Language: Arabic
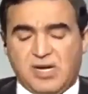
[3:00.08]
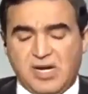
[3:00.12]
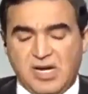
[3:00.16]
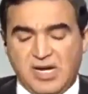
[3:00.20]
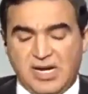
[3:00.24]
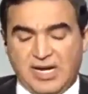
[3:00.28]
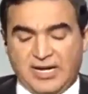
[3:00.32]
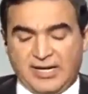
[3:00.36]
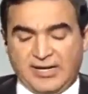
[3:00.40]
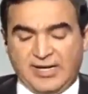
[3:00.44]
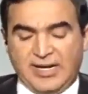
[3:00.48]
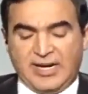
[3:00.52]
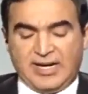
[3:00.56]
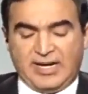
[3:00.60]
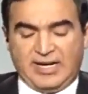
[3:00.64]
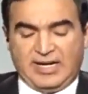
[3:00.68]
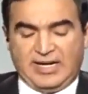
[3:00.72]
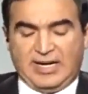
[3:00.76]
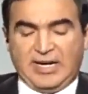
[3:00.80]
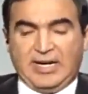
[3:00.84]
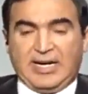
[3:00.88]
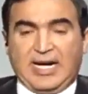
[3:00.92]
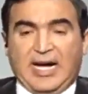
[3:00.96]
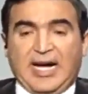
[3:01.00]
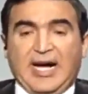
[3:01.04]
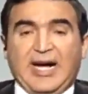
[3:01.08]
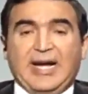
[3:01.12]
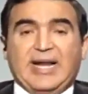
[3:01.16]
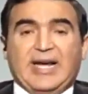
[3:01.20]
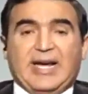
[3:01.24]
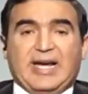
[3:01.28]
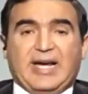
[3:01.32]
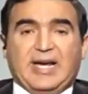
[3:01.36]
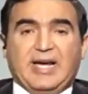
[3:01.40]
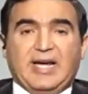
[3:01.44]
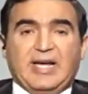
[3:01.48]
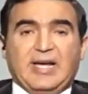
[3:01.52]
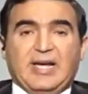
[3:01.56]
الحلقه
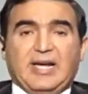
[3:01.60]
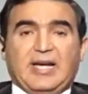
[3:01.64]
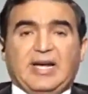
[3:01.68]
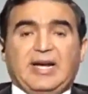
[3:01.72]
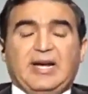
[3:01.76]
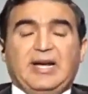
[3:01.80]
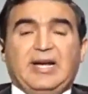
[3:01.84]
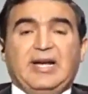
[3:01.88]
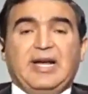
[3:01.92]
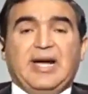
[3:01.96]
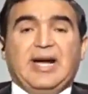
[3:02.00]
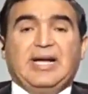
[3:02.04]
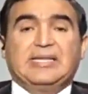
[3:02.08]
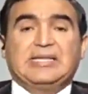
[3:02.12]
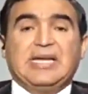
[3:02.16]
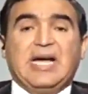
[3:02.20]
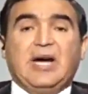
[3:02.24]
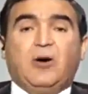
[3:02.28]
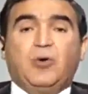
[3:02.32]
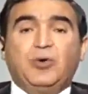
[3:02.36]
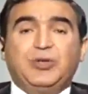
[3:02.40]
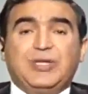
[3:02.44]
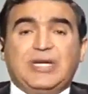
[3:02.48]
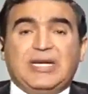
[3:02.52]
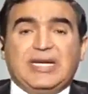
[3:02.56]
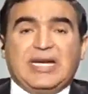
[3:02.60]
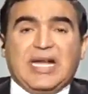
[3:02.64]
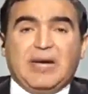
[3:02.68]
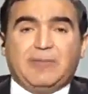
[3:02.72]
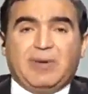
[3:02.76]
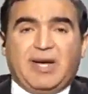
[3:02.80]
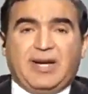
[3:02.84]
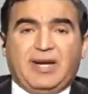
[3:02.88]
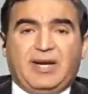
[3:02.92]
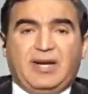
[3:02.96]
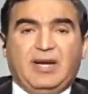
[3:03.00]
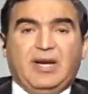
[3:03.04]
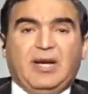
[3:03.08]
اللي هتاخد
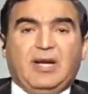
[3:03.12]
اللبن